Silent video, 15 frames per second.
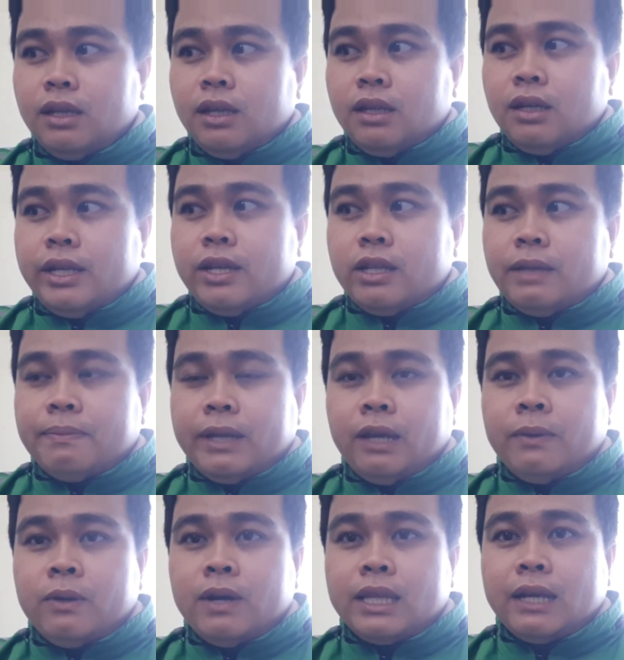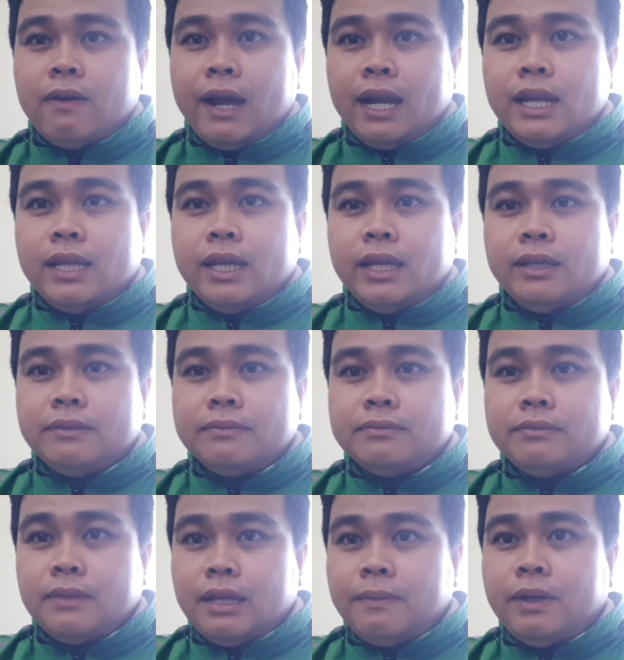lý do tiếp theo bị khóa tài khoản là gì
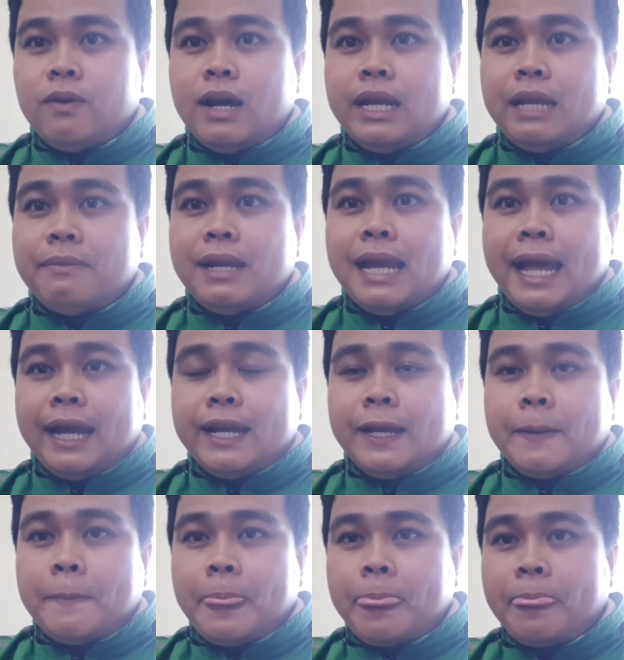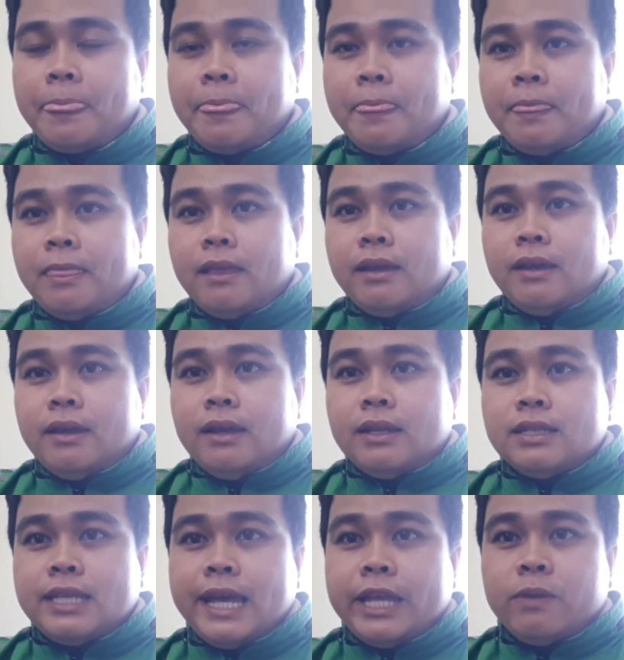bị khóa này mới lãng nè
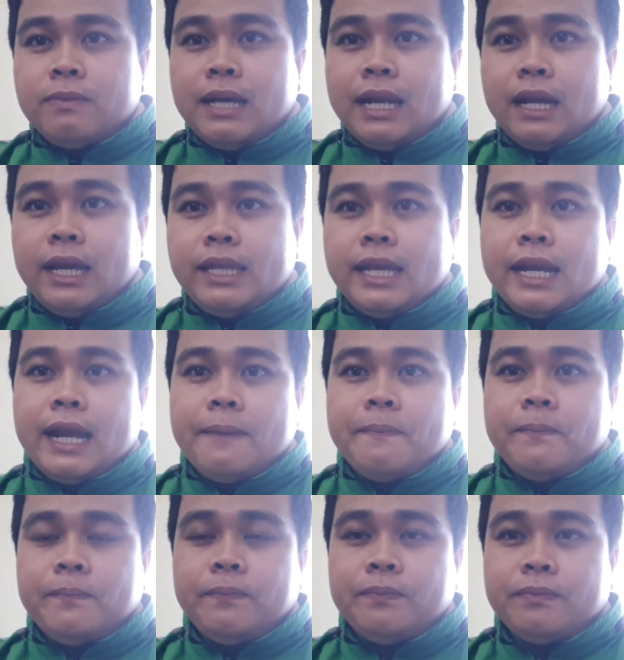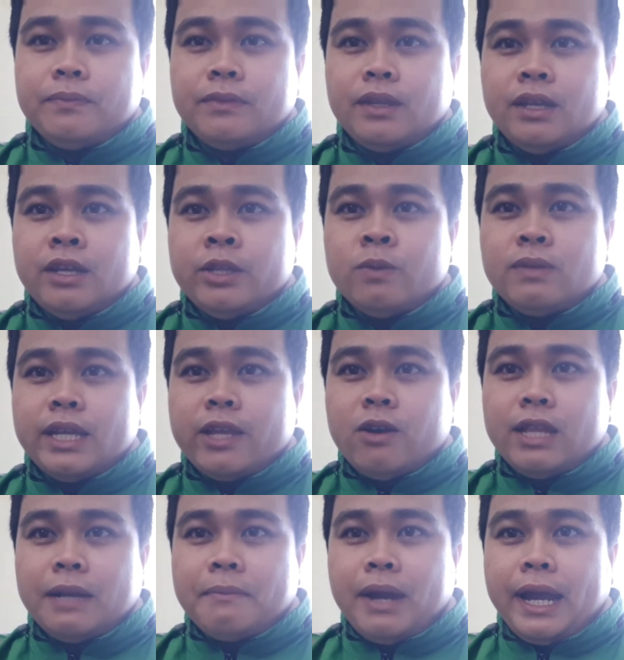xe chúng ta đăng ký chạy grab chúng ta cho
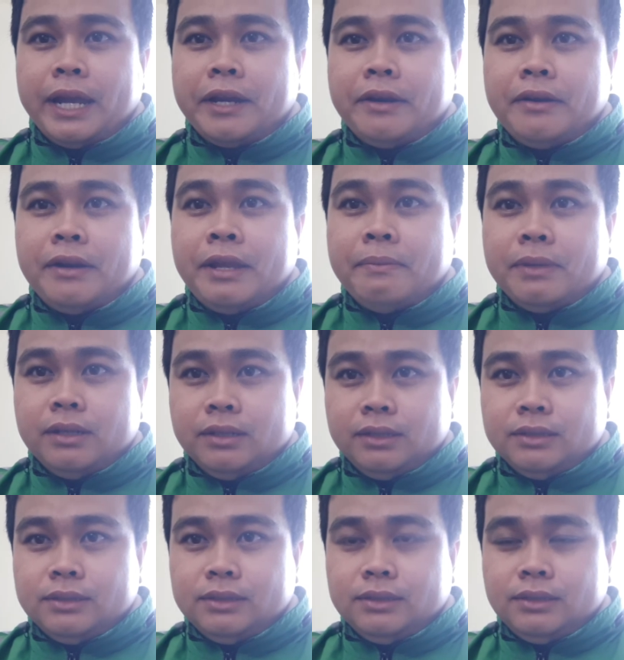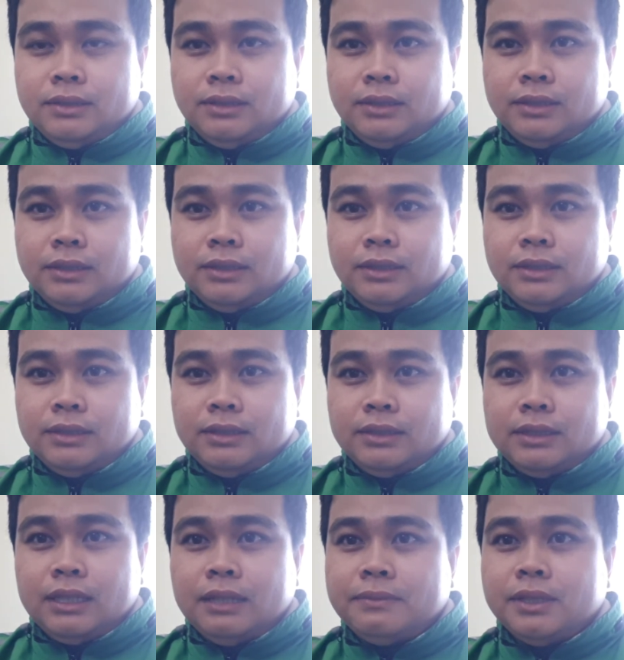thằng bạn đi mượn
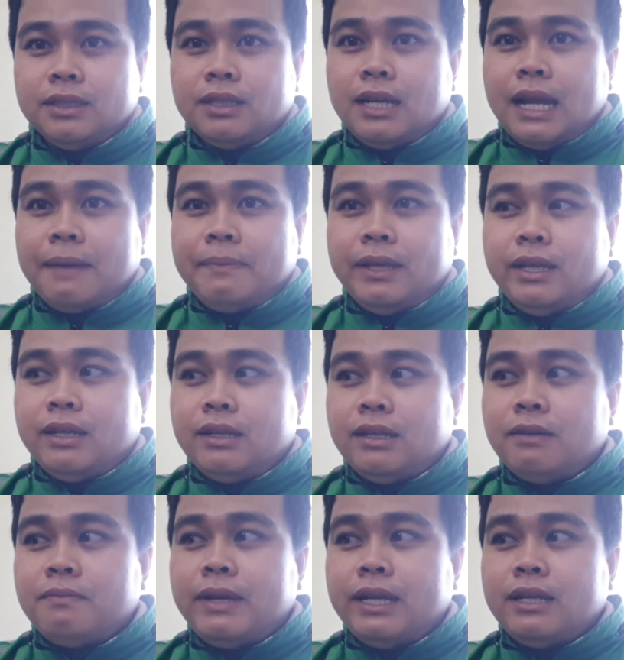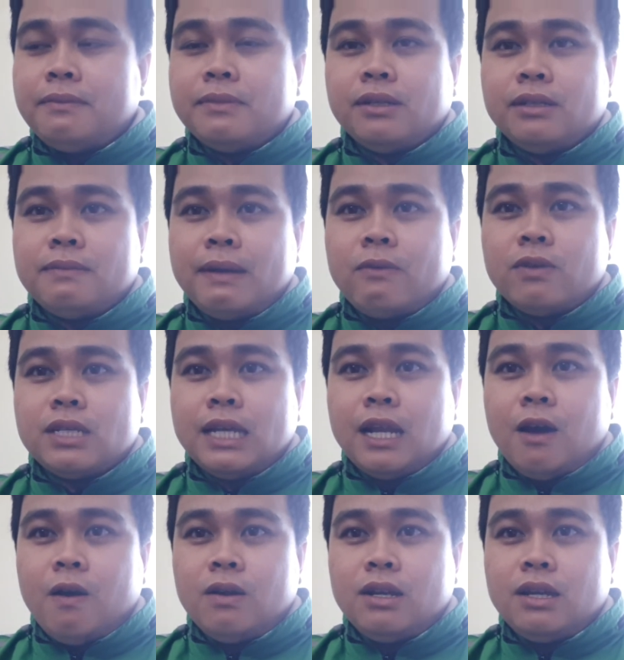mượn nó làm gì thì nó không biết nó mượn nó mặc quần xà
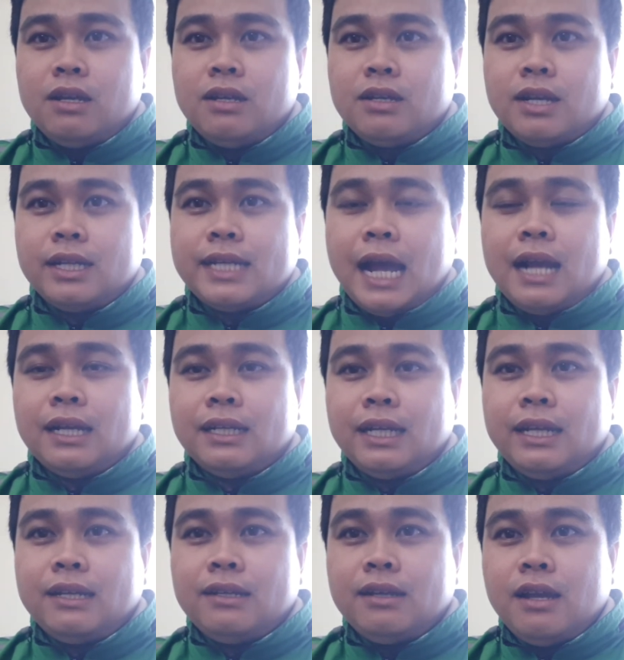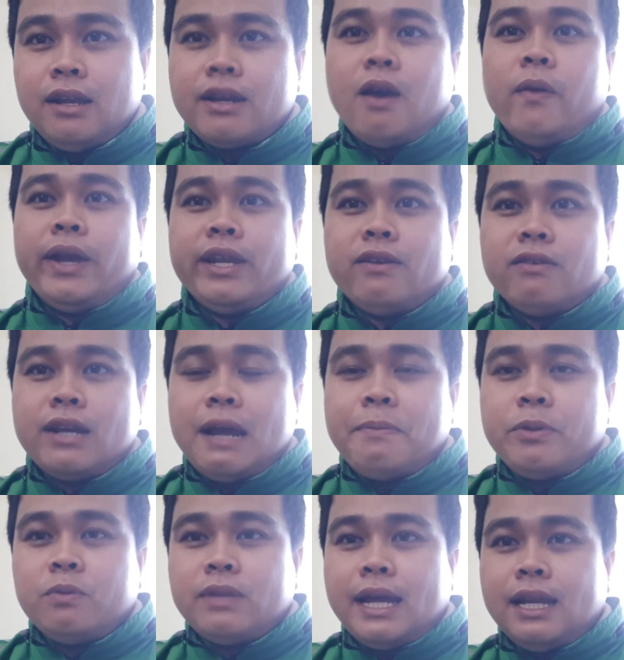lỏn nó cởi trần cái nó đội cái nón ráp
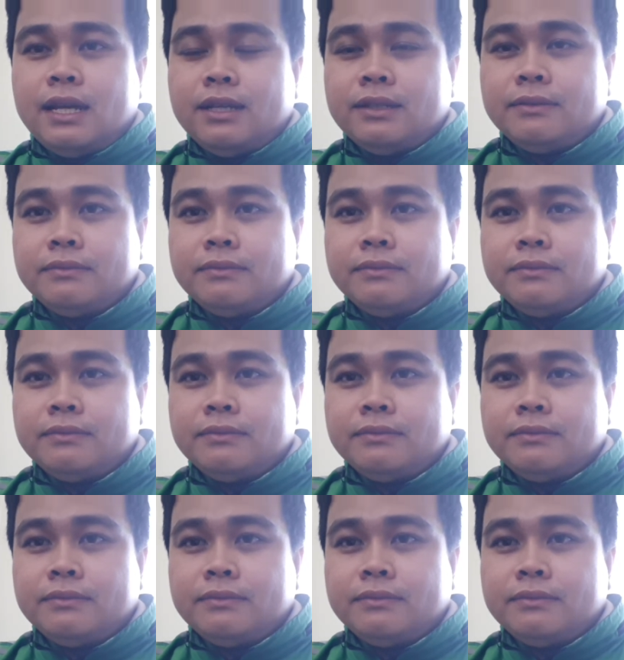chúng ta lên